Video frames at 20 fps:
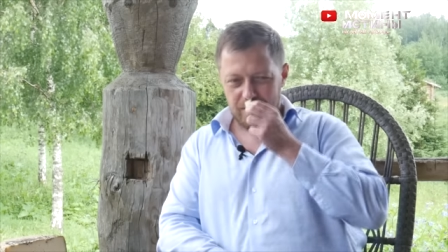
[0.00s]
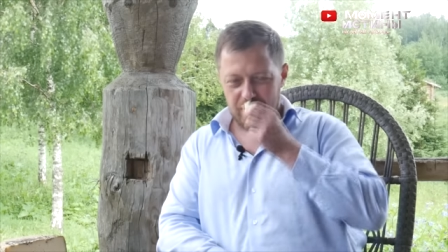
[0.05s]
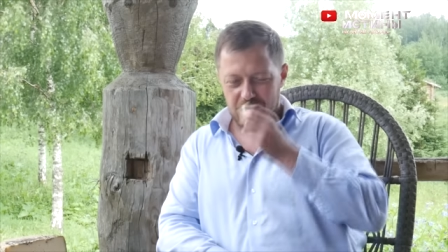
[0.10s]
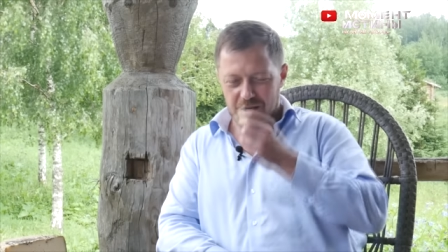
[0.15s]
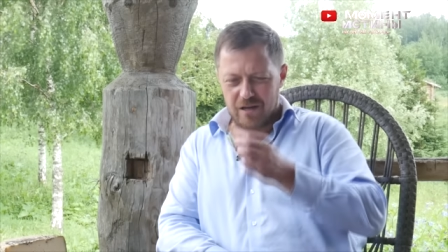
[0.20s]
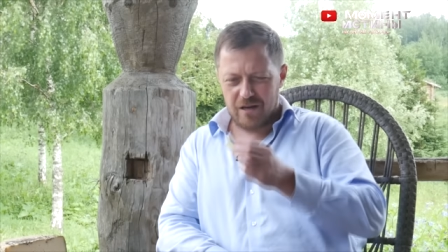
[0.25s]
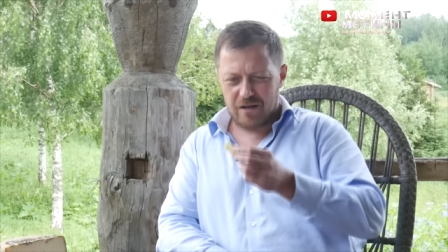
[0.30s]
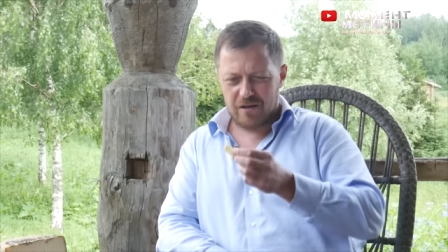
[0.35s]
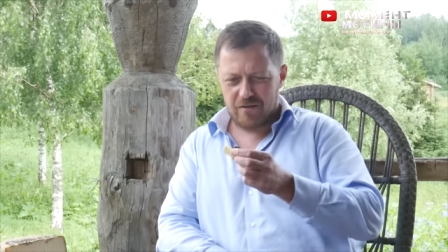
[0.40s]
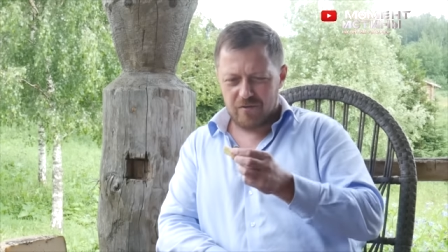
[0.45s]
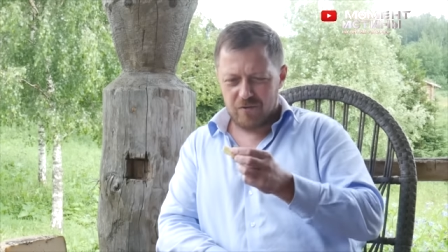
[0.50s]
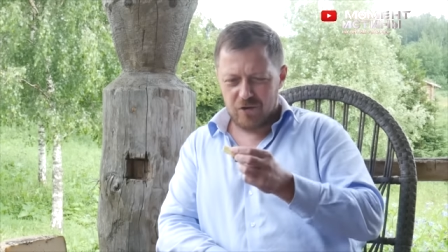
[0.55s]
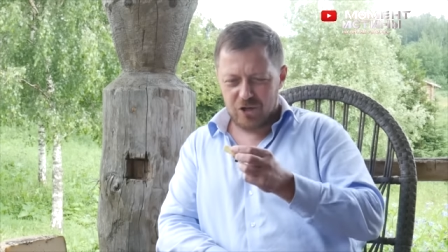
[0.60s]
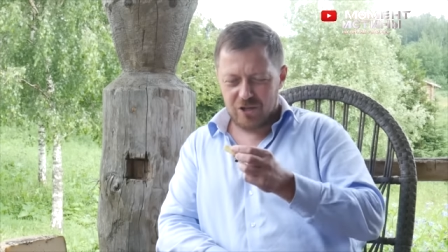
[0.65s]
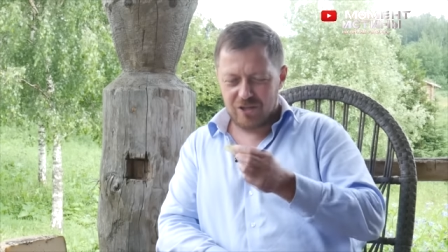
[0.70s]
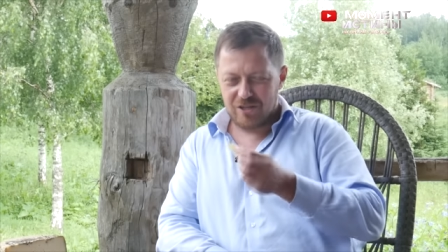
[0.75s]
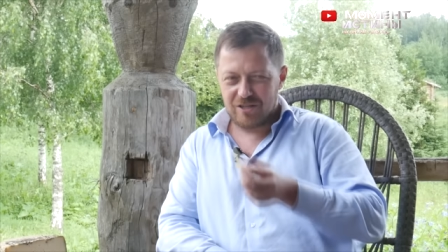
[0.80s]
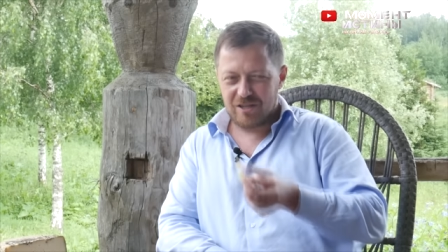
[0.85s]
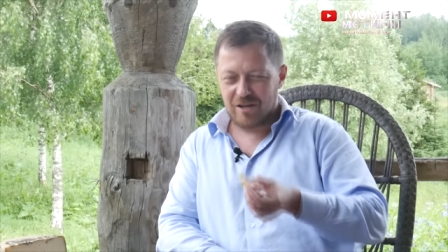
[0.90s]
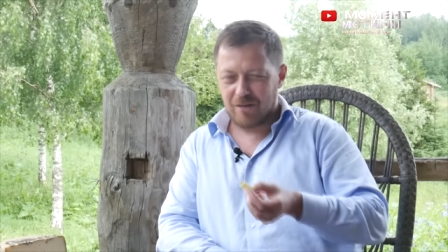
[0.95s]
И ярко
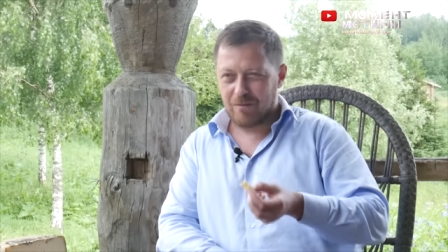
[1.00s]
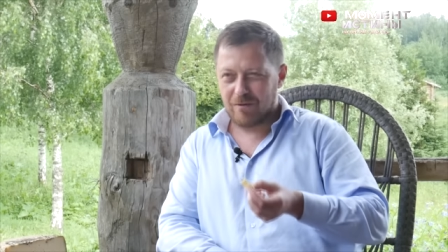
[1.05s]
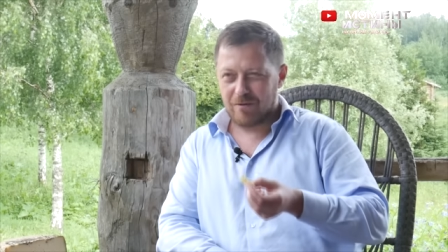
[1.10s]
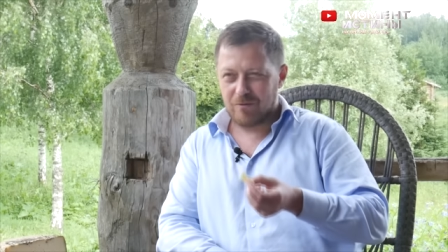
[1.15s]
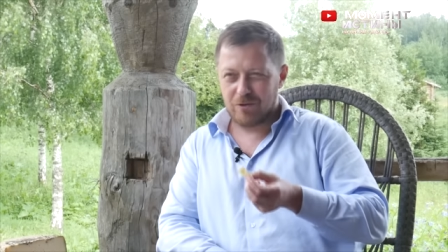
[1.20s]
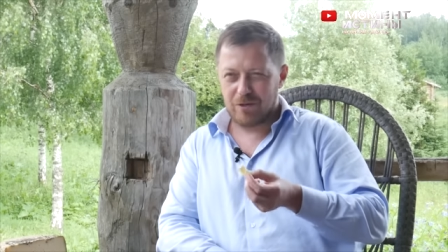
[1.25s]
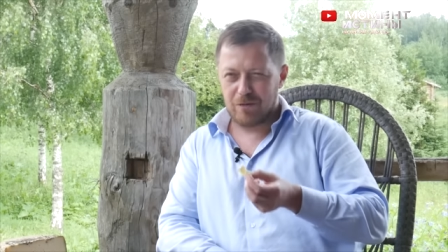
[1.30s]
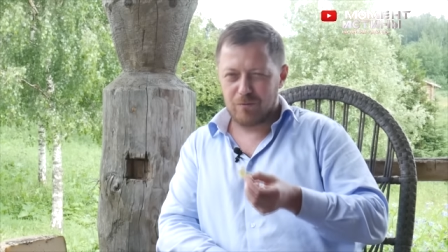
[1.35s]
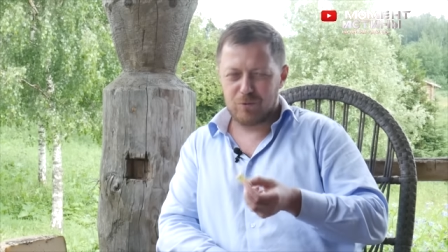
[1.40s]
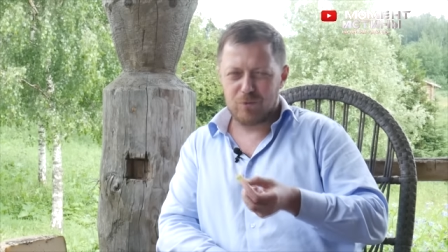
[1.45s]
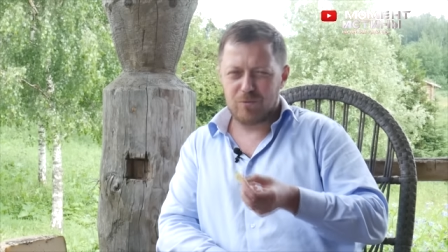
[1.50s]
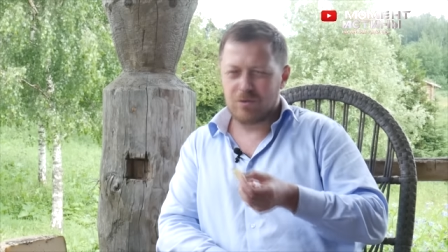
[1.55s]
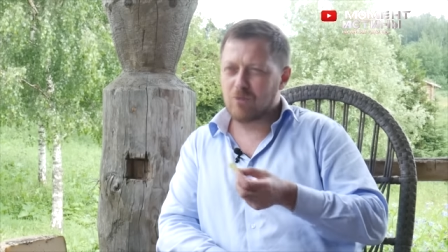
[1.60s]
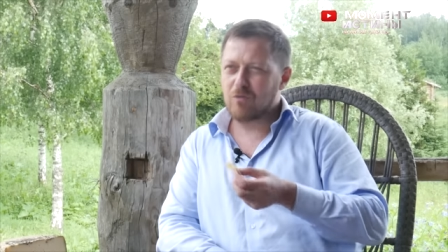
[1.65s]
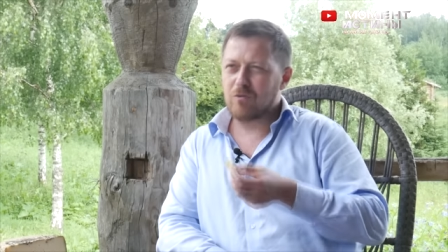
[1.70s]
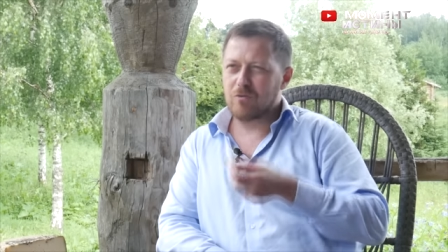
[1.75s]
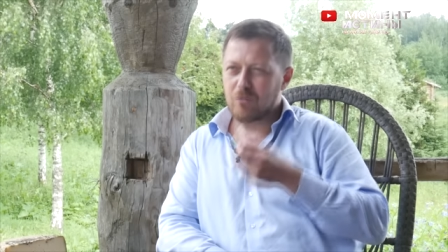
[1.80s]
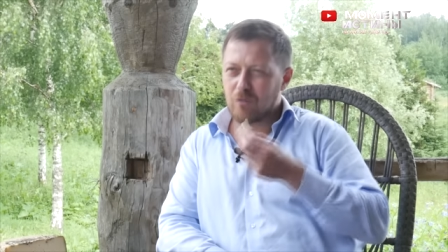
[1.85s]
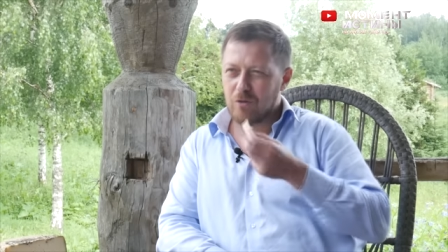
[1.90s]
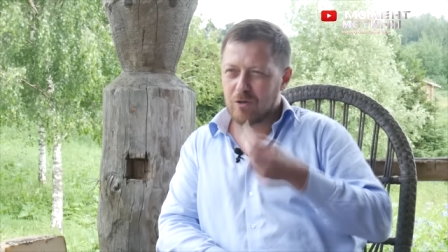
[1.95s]
выраженный запах. Вот, причем
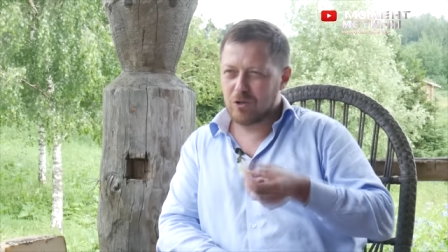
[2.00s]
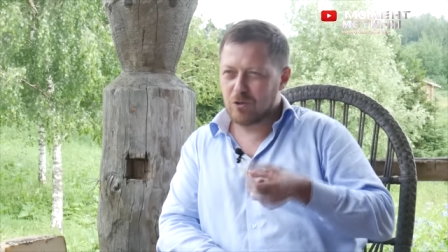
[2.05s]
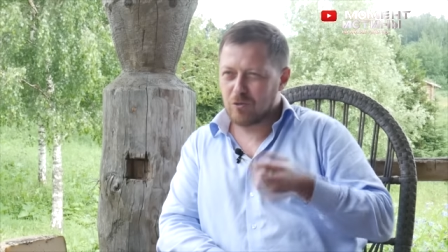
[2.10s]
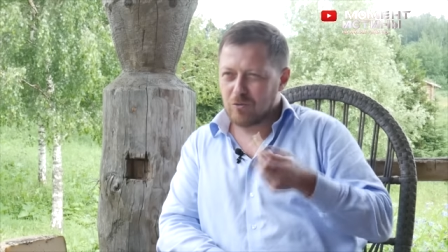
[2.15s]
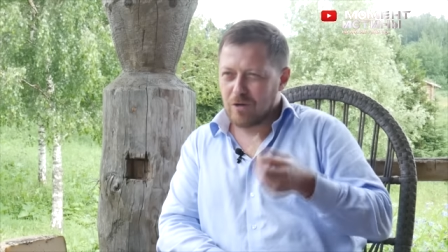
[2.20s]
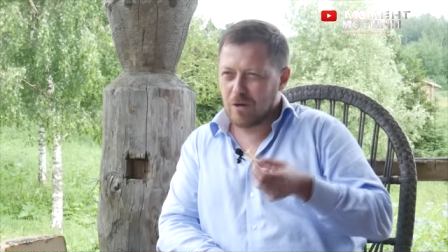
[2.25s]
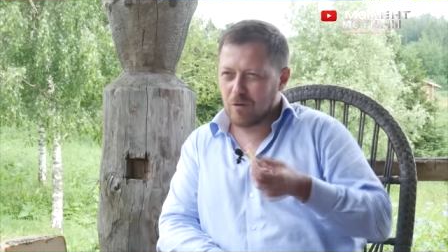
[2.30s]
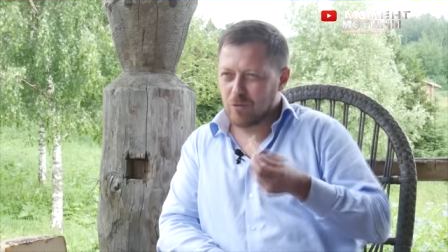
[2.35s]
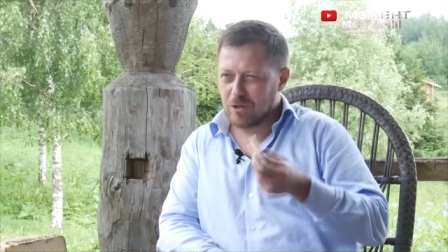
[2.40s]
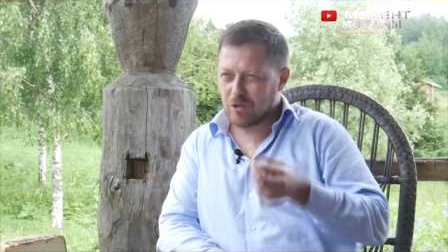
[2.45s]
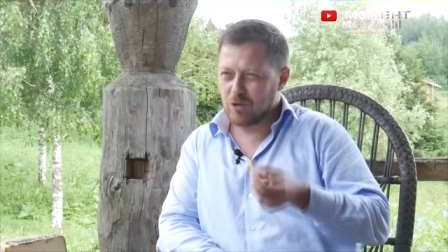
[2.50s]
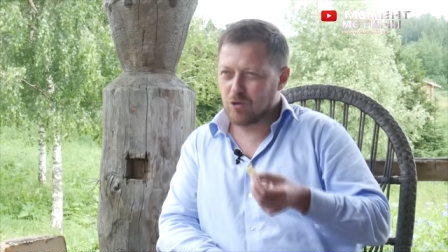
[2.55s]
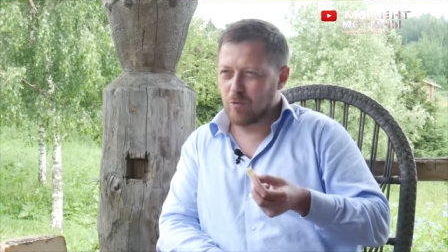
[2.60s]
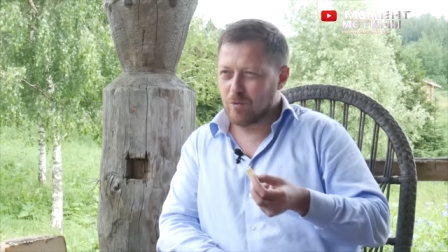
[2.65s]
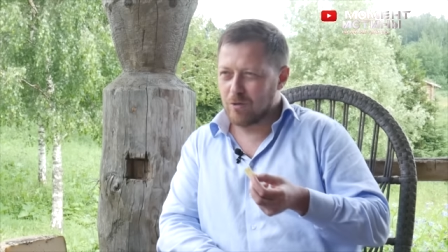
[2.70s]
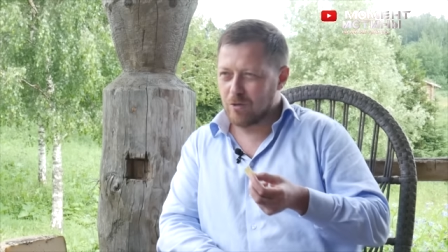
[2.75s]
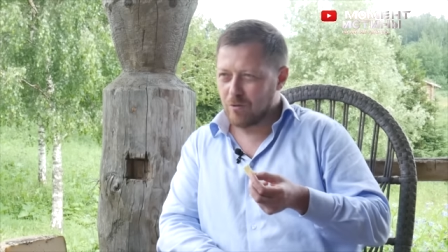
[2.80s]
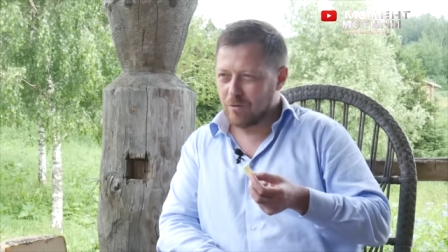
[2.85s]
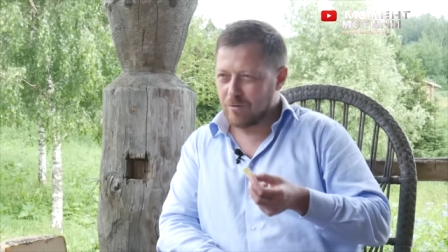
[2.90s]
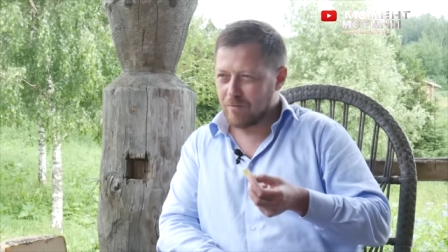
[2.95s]
такой, ну, какой-то
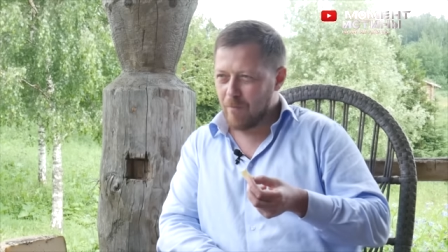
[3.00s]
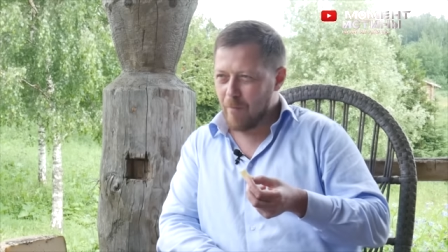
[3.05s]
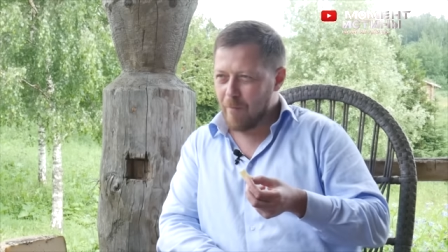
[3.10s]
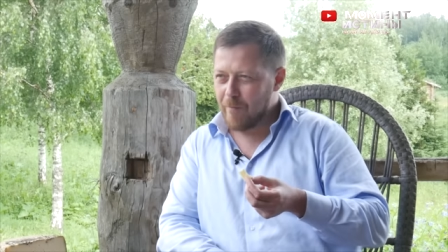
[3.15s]
особенный он.